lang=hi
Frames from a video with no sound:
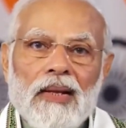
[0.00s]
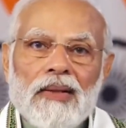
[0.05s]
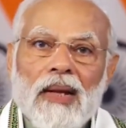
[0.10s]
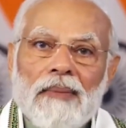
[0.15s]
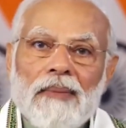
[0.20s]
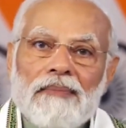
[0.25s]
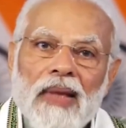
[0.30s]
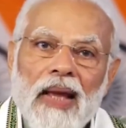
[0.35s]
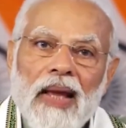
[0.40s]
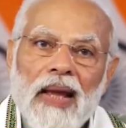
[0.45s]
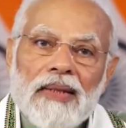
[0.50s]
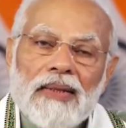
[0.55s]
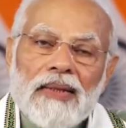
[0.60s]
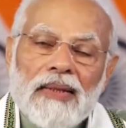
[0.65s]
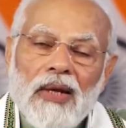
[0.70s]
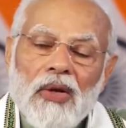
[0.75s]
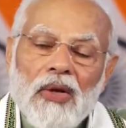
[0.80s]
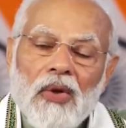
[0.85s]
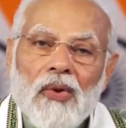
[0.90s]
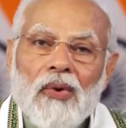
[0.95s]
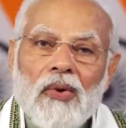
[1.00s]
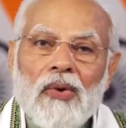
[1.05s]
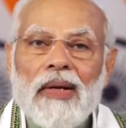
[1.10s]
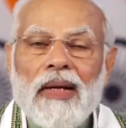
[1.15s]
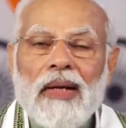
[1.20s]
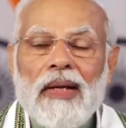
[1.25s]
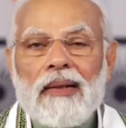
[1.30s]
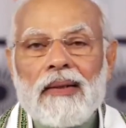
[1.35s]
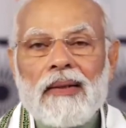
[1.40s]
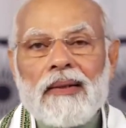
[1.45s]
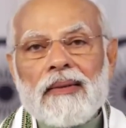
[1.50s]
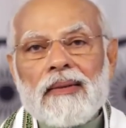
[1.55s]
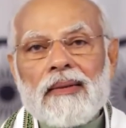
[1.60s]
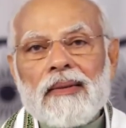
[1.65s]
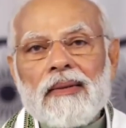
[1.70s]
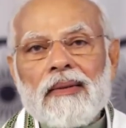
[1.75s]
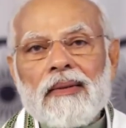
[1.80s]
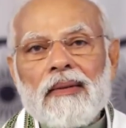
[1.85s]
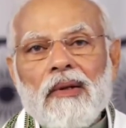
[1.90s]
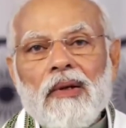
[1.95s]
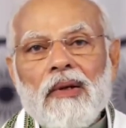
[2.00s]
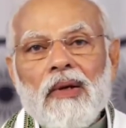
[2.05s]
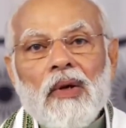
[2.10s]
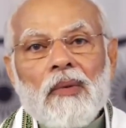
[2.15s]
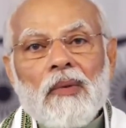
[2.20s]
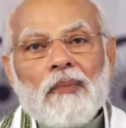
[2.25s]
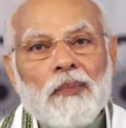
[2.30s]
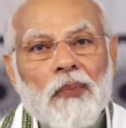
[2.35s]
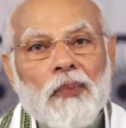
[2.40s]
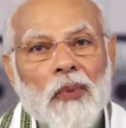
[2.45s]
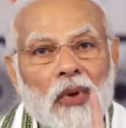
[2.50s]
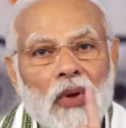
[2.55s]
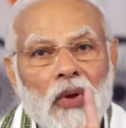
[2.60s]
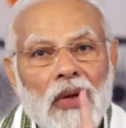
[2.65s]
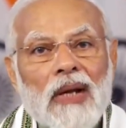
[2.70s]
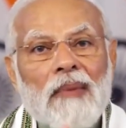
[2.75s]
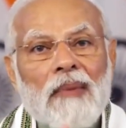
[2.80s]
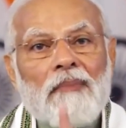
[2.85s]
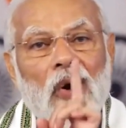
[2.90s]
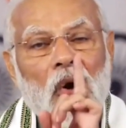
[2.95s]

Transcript: जब देश के लोगों ने पूर्ण